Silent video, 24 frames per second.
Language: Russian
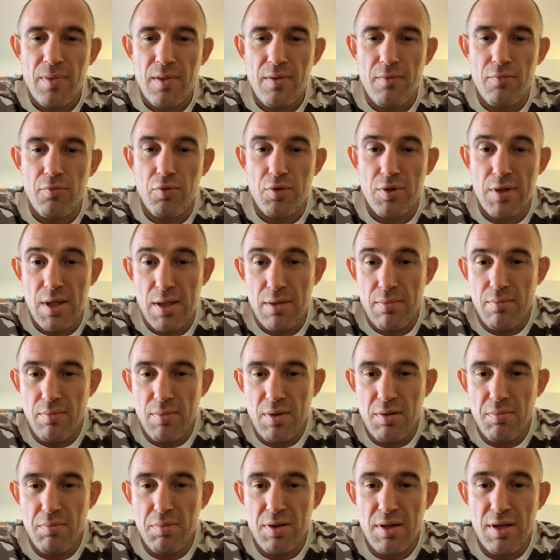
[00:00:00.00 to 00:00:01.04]
Вот, там
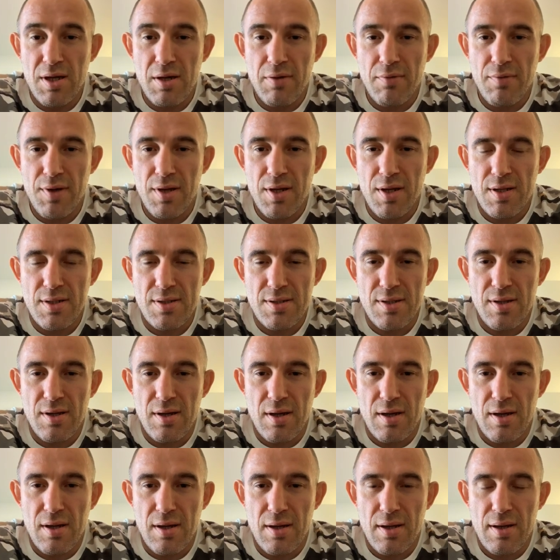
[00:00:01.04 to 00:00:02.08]
мы бы договорились,
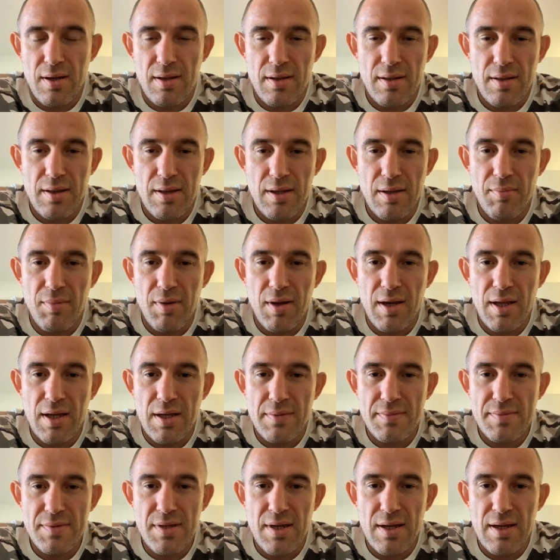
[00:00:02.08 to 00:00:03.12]
да. А на
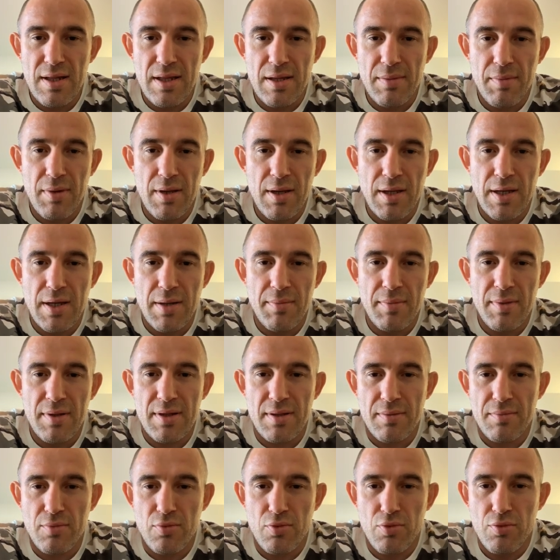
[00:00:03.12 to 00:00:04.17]
маленьком зале, на маленьком
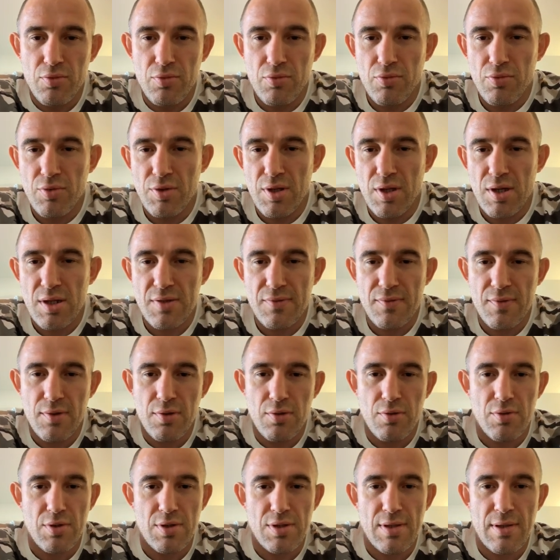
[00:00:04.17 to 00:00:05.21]
этом, тут ну, не
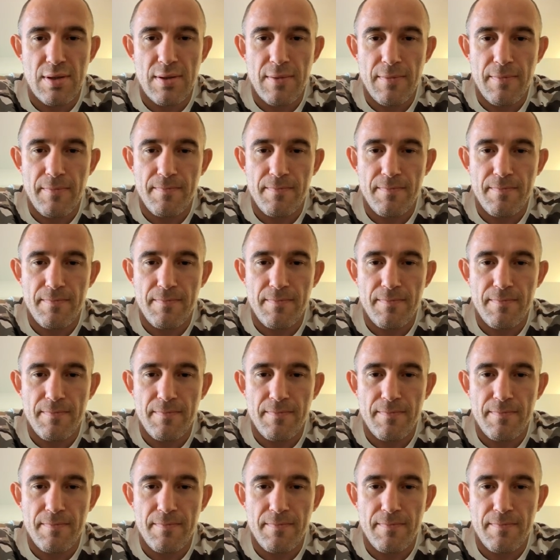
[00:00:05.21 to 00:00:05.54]
развернешься.